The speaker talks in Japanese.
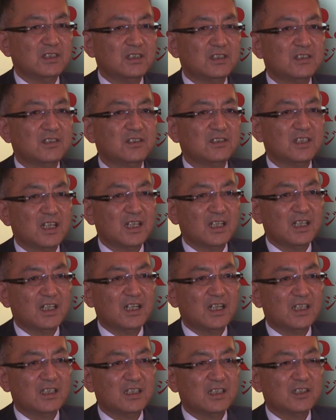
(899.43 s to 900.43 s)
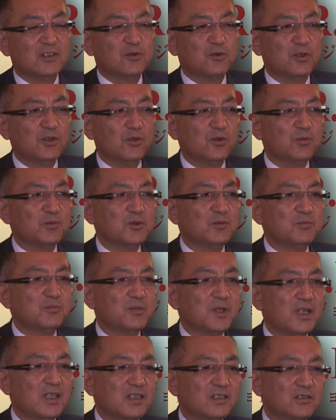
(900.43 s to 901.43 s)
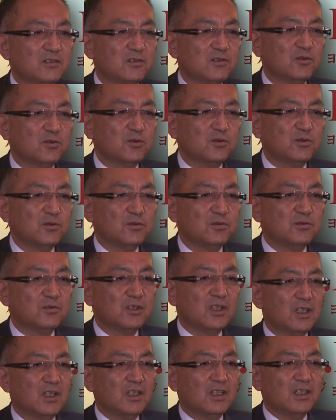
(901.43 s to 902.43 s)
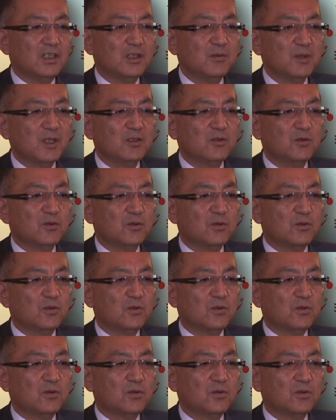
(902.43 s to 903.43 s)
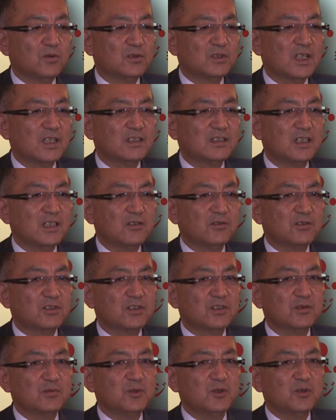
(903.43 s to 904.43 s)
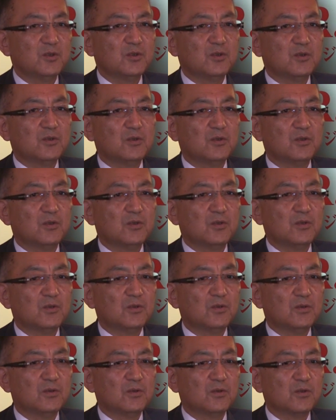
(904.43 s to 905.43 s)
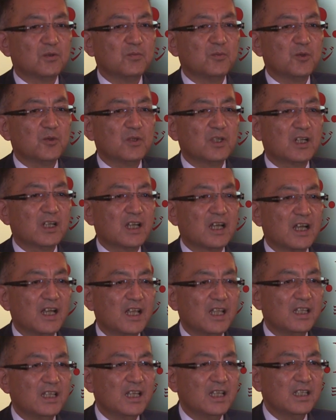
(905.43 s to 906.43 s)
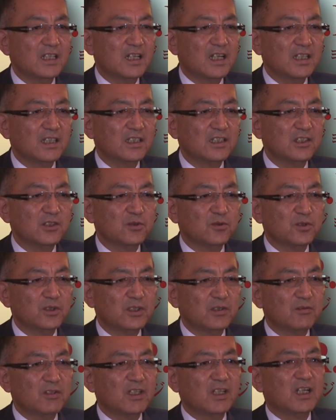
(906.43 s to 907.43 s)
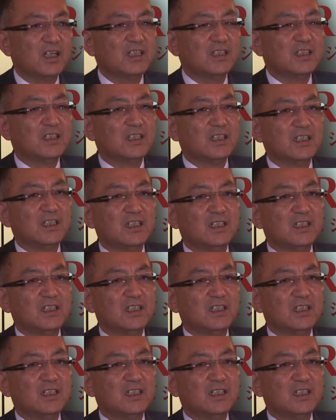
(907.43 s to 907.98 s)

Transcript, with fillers: 吸い上げられてそれを分配するという今の財政の仕組みを根本から変えない限りにおいては、やはり